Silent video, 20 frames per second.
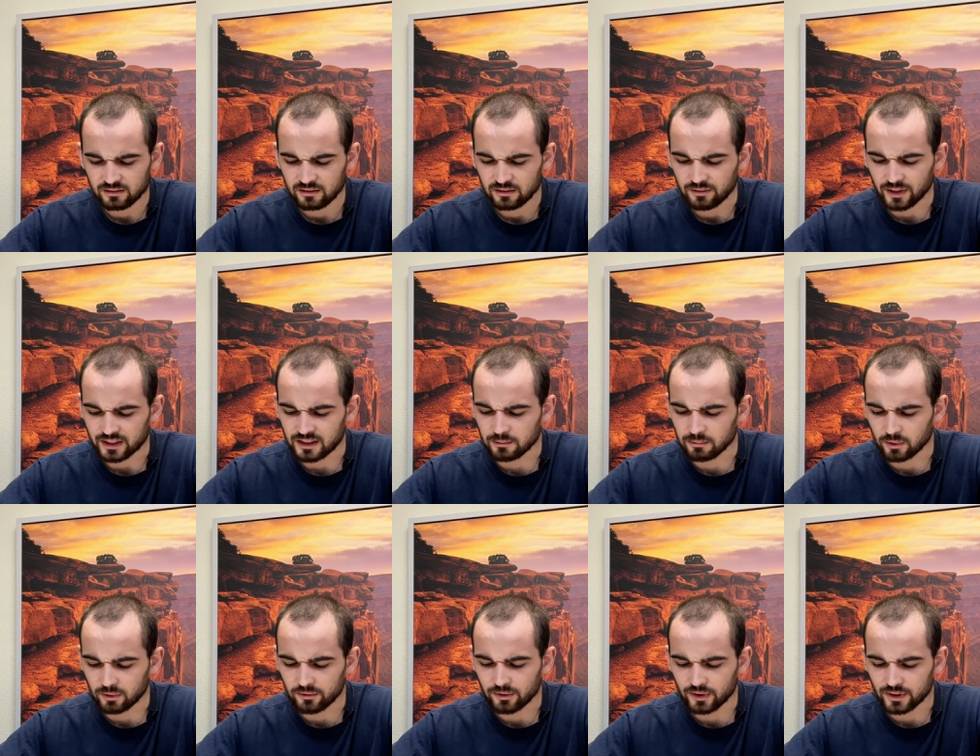Vers
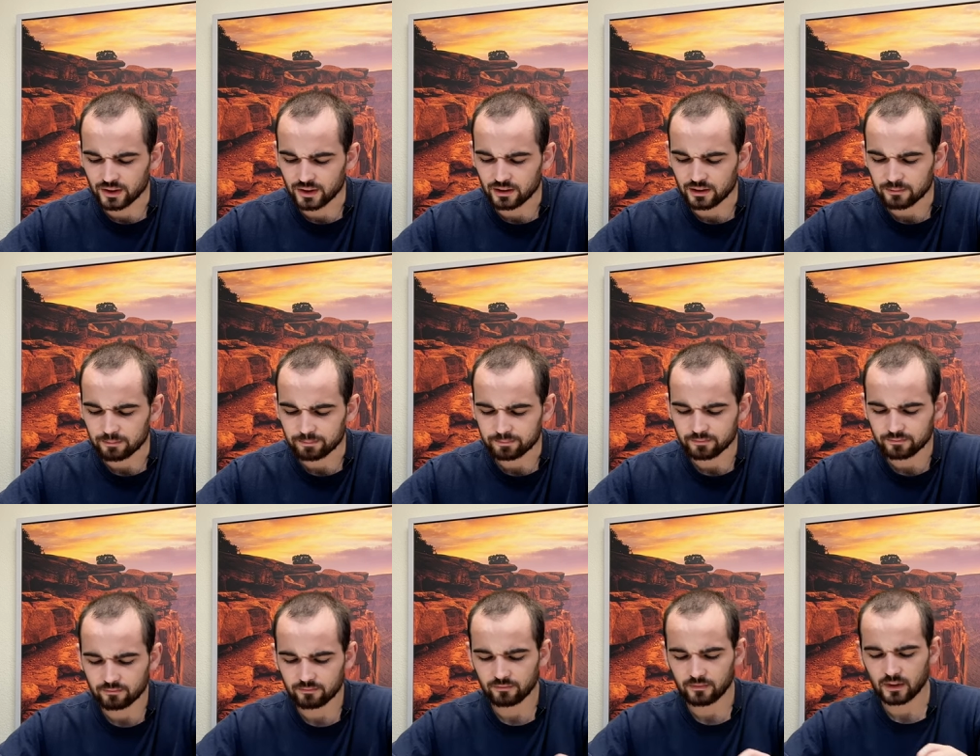47,
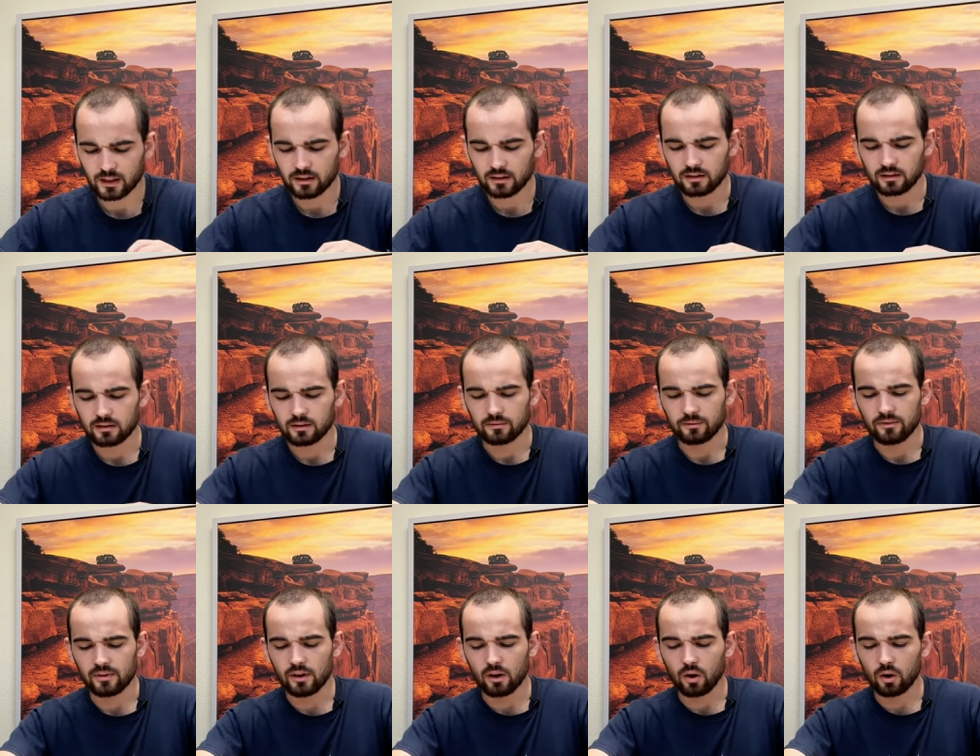
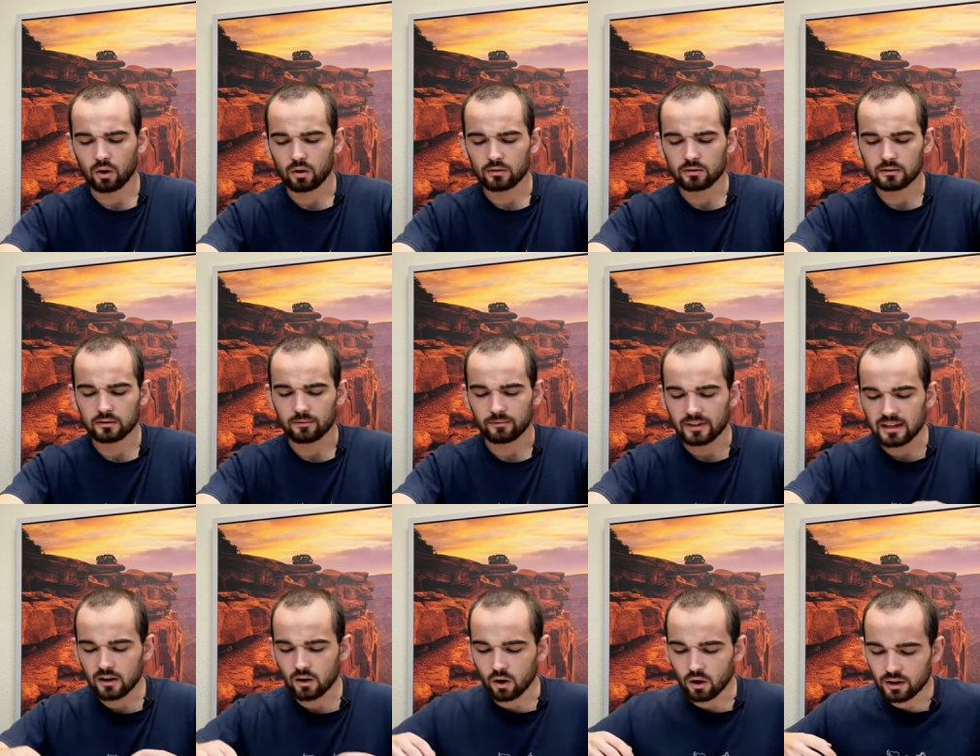wie auch
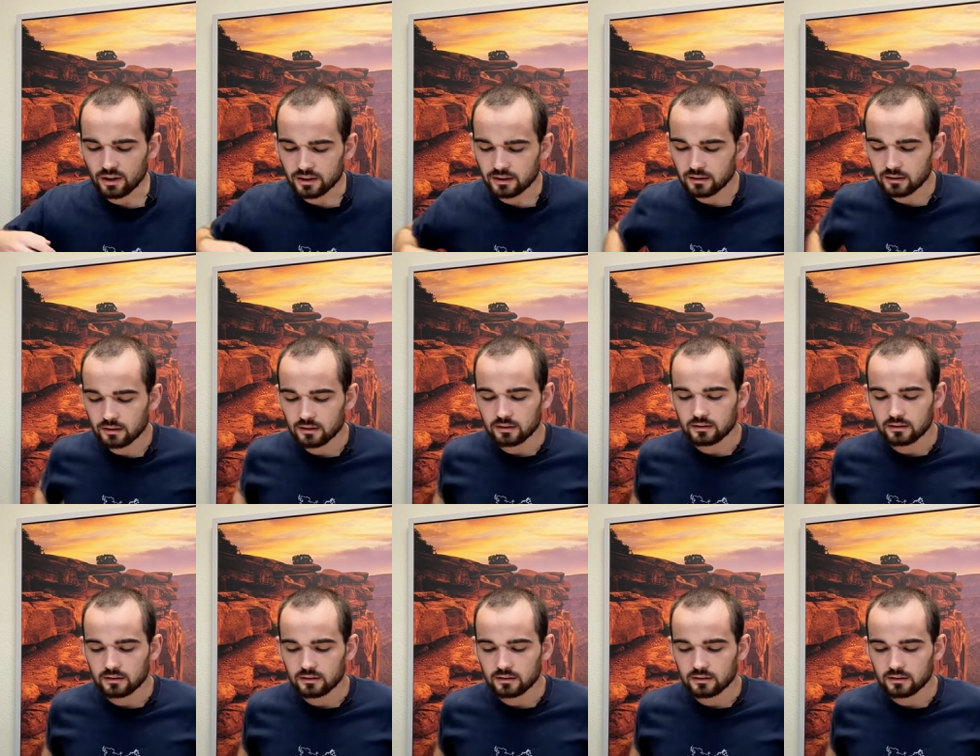wie ihr euch,